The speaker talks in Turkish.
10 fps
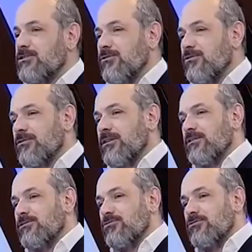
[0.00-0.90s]
işte ee,
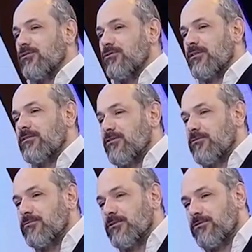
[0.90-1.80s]
orada şunlar
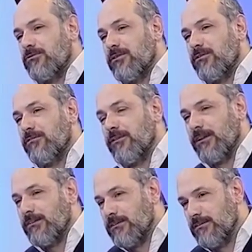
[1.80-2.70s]
üretiliyor, bunlar üretiliyor
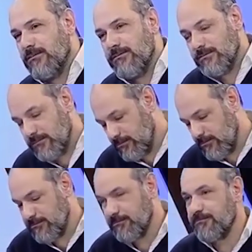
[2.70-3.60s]
falan. E
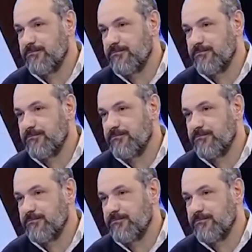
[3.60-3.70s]
kardeşim kur